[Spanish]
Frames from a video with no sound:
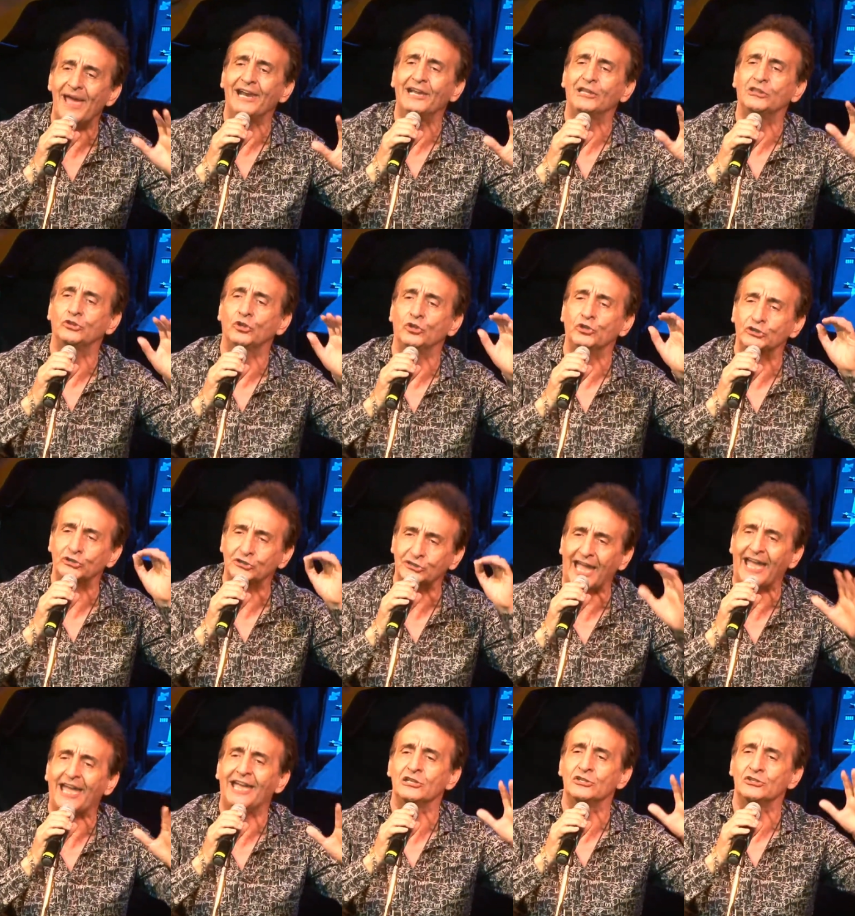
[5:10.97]
Y
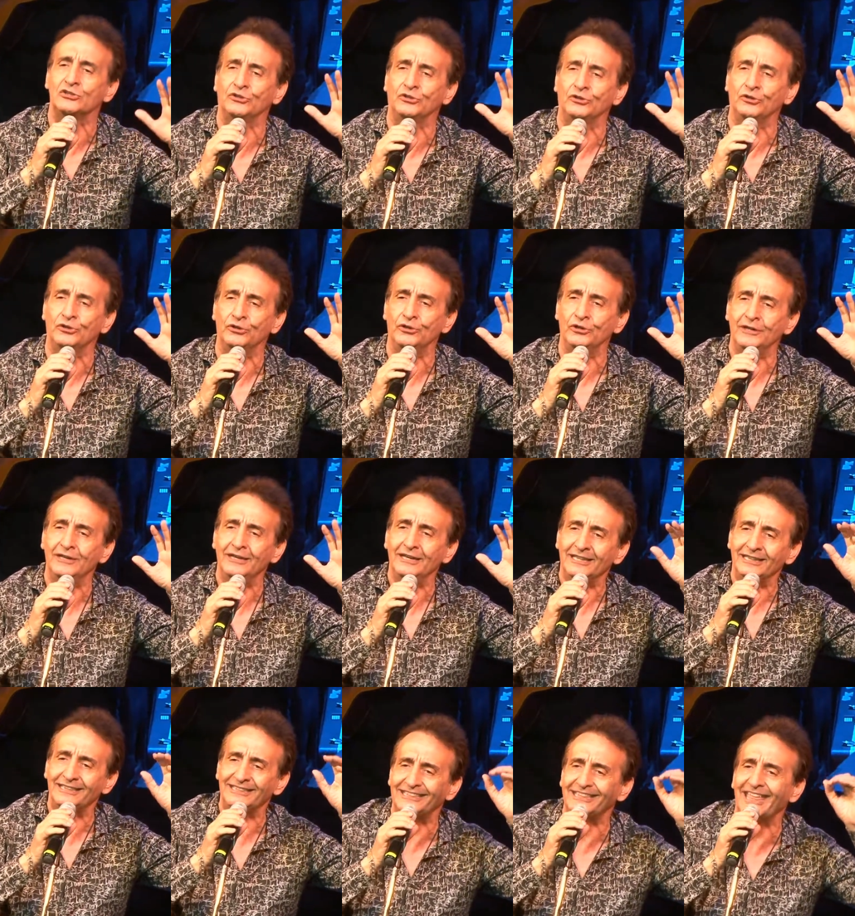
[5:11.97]
esta noche yo
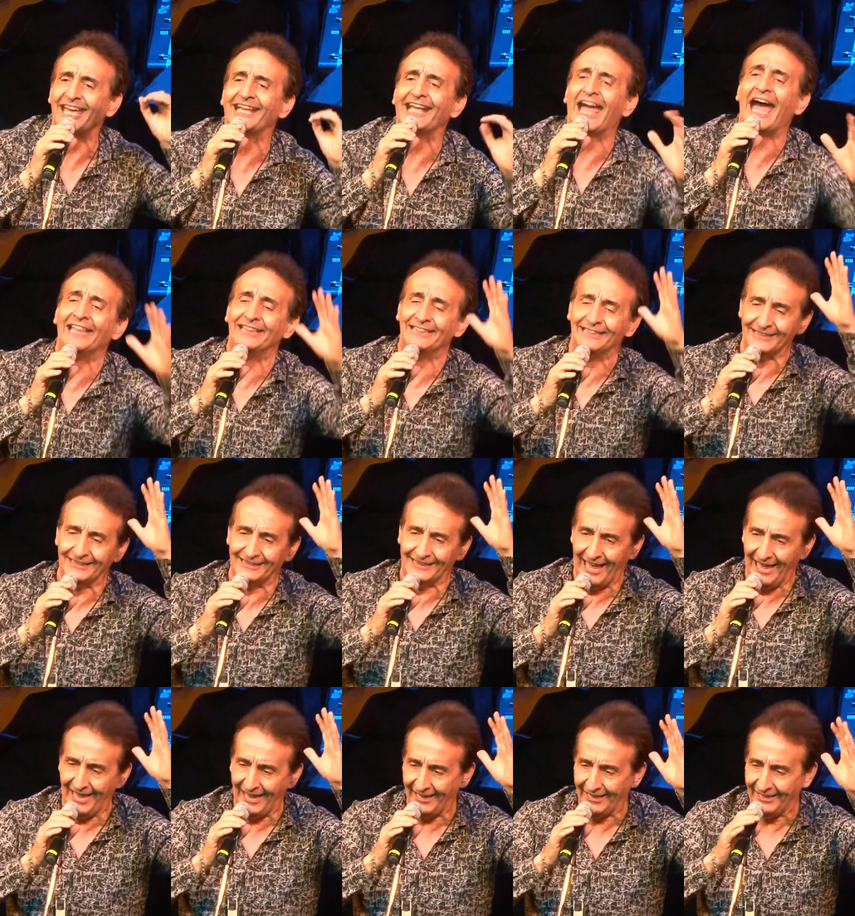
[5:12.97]
quería que él
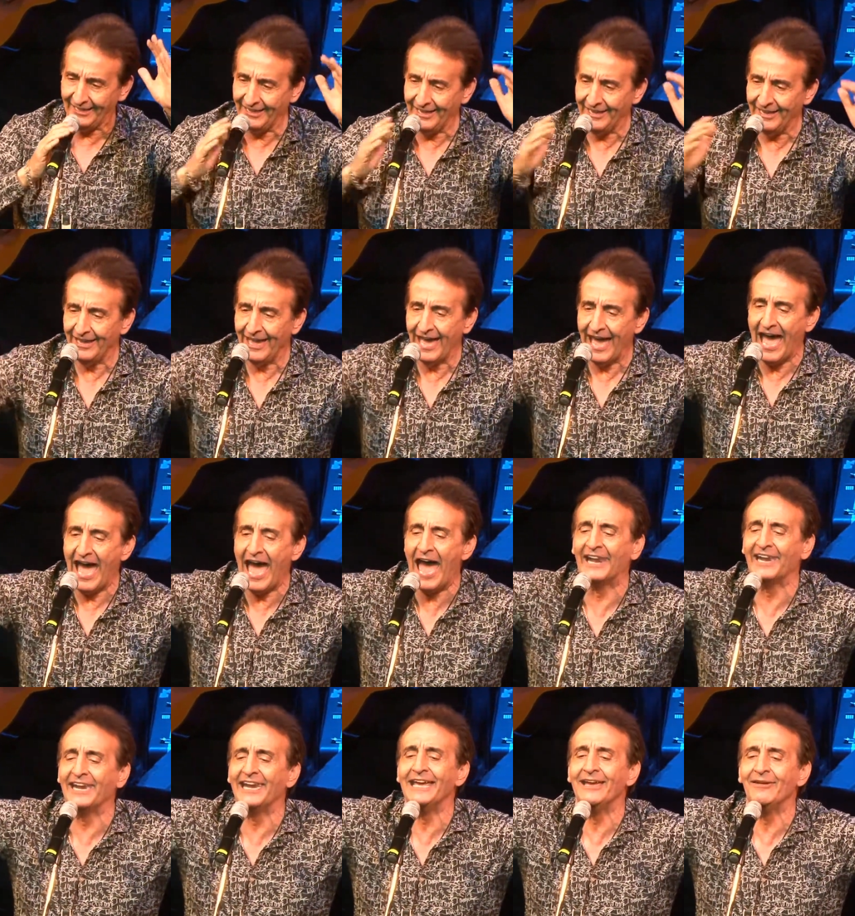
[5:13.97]
arrancara el show
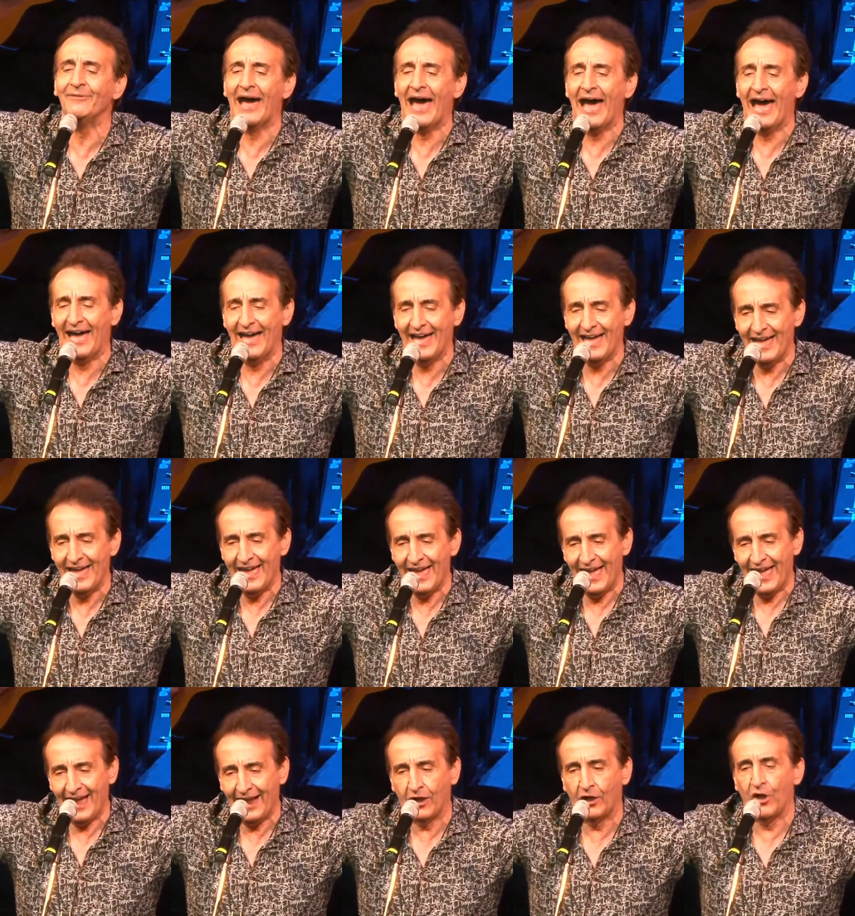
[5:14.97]
porque
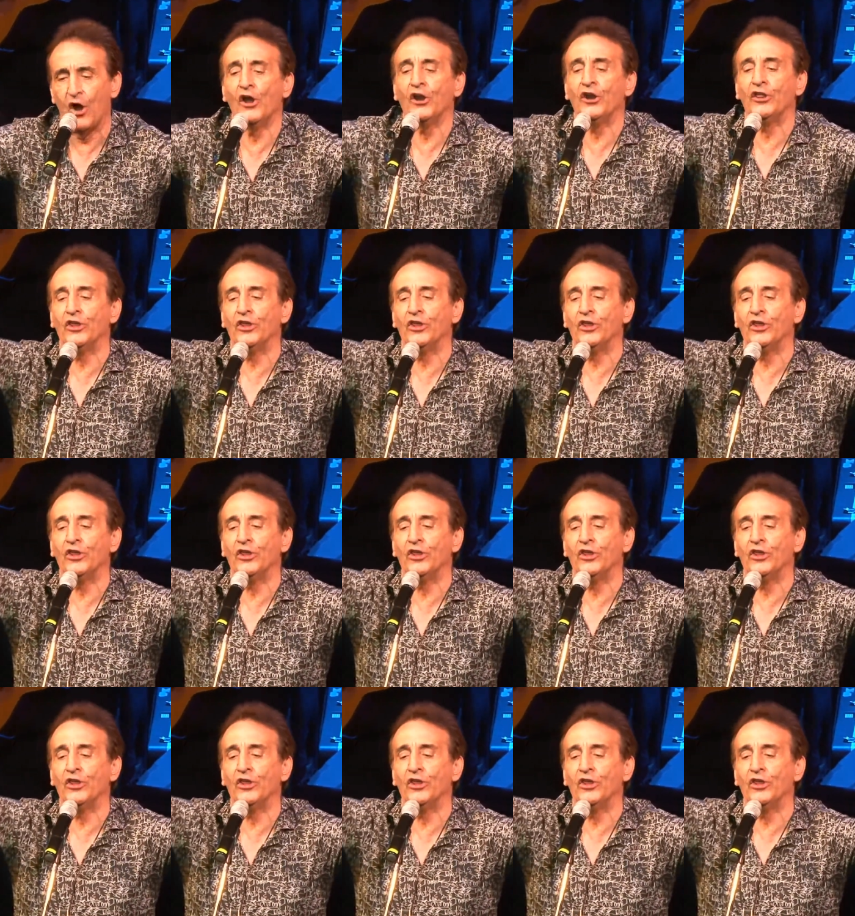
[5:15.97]
a mí me tocó